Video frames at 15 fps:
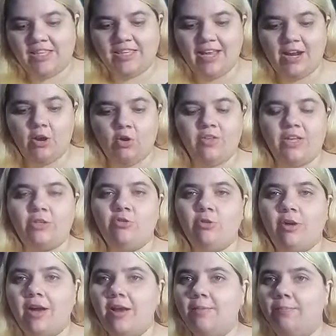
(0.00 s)
talents
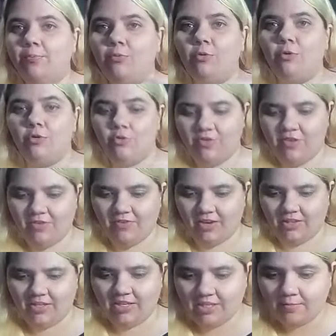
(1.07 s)
naturels pour le
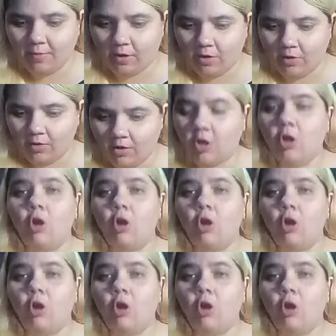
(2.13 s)
divertissement,